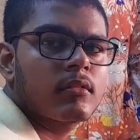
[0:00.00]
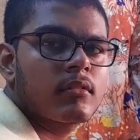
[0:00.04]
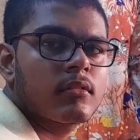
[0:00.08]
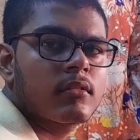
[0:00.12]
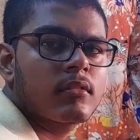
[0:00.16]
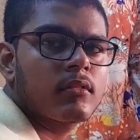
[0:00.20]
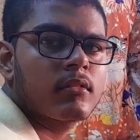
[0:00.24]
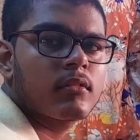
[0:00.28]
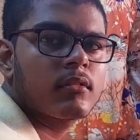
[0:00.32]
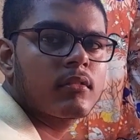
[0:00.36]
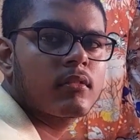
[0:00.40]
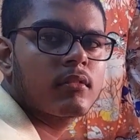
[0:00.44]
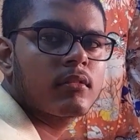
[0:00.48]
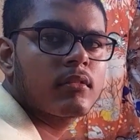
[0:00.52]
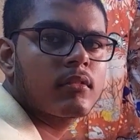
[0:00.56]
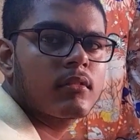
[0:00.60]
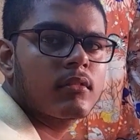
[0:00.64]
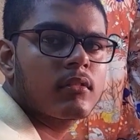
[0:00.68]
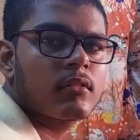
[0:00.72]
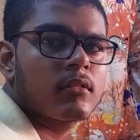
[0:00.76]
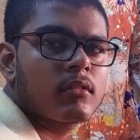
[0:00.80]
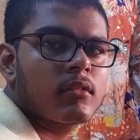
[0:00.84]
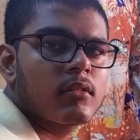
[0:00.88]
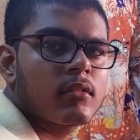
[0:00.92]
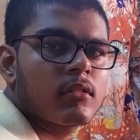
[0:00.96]
ট্রাস্টি
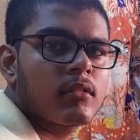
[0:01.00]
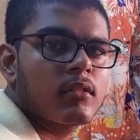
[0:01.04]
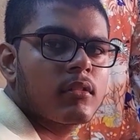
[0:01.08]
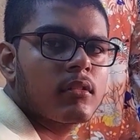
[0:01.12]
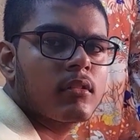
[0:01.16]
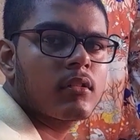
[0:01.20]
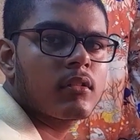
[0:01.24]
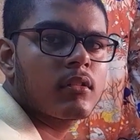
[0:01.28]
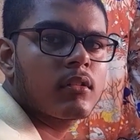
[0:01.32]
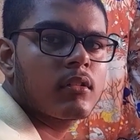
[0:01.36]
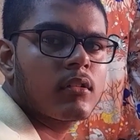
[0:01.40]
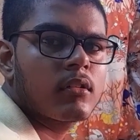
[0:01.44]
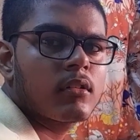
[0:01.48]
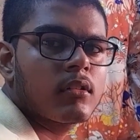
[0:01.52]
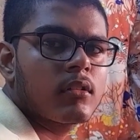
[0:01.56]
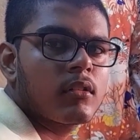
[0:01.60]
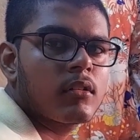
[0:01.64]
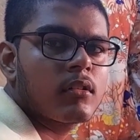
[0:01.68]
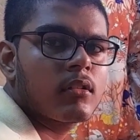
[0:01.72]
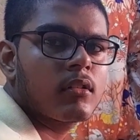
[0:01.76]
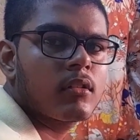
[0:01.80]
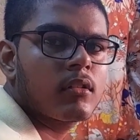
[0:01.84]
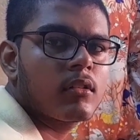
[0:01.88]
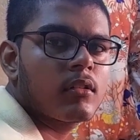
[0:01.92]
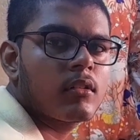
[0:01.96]

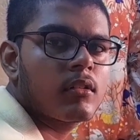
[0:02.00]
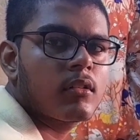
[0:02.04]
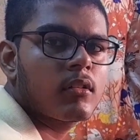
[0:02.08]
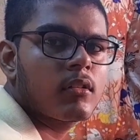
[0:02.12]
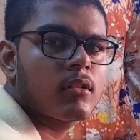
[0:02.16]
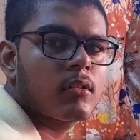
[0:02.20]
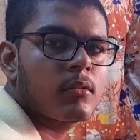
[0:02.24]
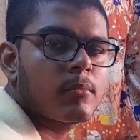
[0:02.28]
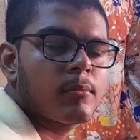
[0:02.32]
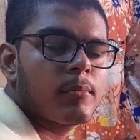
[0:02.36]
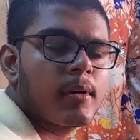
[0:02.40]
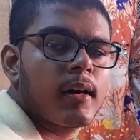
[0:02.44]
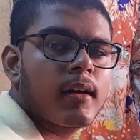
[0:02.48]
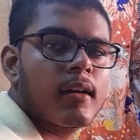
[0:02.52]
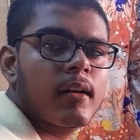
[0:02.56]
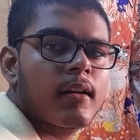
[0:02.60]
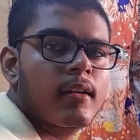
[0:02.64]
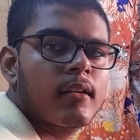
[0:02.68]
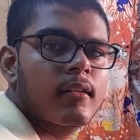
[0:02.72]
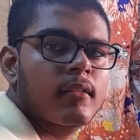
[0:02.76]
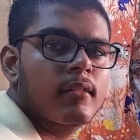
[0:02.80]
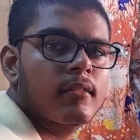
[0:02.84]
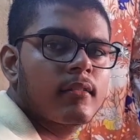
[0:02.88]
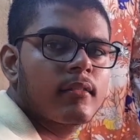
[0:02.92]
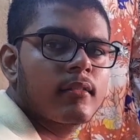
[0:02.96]
কি বলো
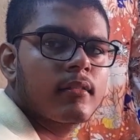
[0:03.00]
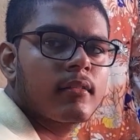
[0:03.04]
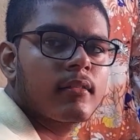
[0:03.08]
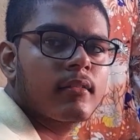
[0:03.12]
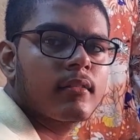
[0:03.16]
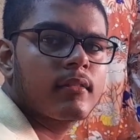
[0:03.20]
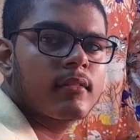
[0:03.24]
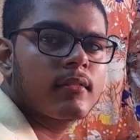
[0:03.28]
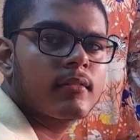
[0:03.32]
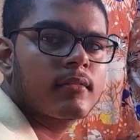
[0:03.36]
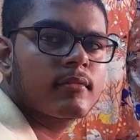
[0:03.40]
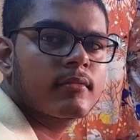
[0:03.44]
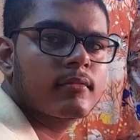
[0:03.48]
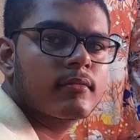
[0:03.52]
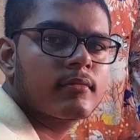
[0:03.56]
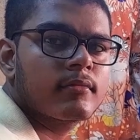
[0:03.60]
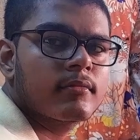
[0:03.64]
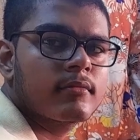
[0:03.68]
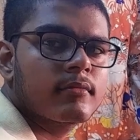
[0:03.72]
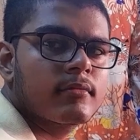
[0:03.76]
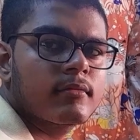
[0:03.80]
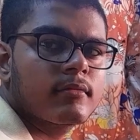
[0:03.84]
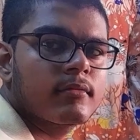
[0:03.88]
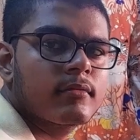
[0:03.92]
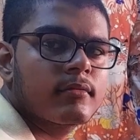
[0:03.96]
ট্রাস্টি
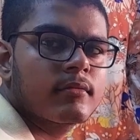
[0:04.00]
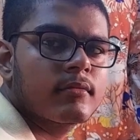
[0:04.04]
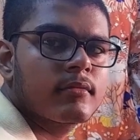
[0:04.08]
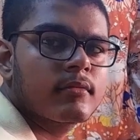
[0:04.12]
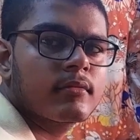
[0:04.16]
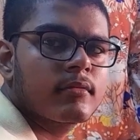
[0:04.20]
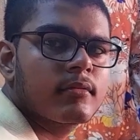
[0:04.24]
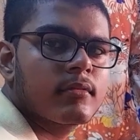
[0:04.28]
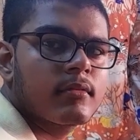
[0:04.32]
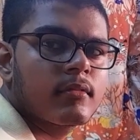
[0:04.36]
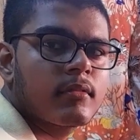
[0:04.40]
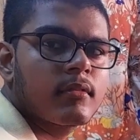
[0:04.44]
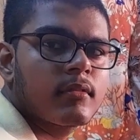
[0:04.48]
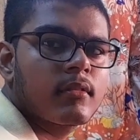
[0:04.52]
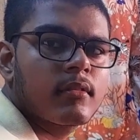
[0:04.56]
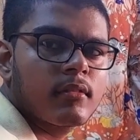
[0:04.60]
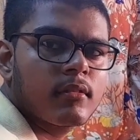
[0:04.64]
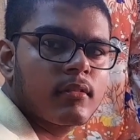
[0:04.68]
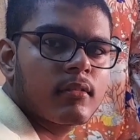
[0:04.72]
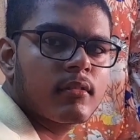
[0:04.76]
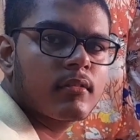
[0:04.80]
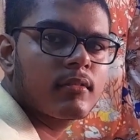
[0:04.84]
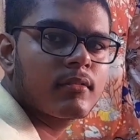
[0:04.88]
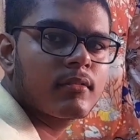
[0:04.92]
ট্রাস্টির বাংলা